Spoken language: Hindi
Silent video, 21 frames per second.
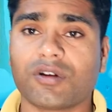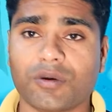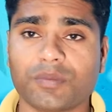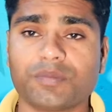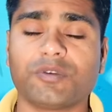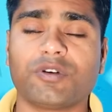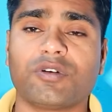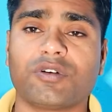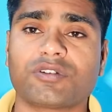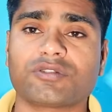
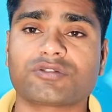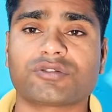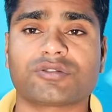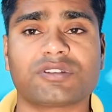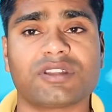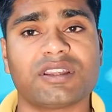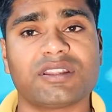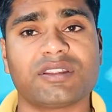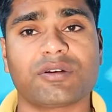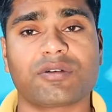गुप्त नोटिस
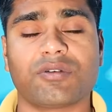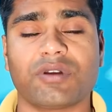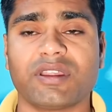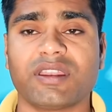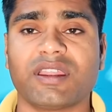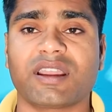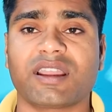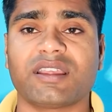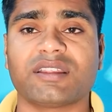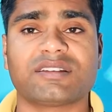होते हैं जो
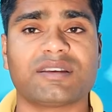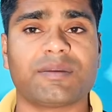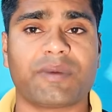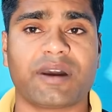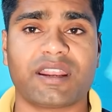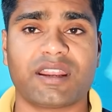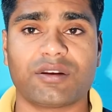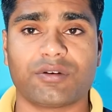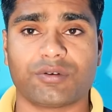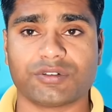कहीं ना कहीं से
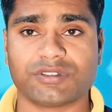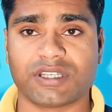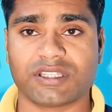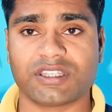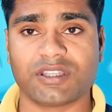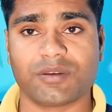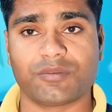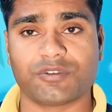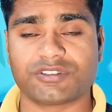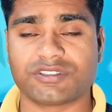वायरल हो
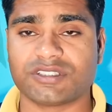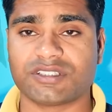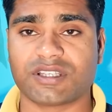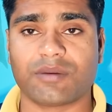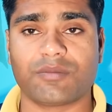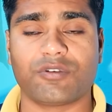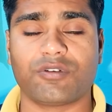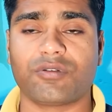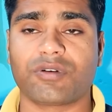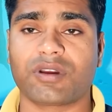जाते हैं वो
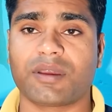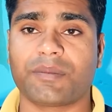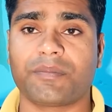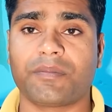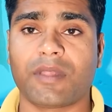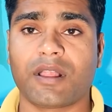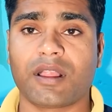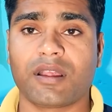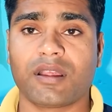चीज़ हम लोगों के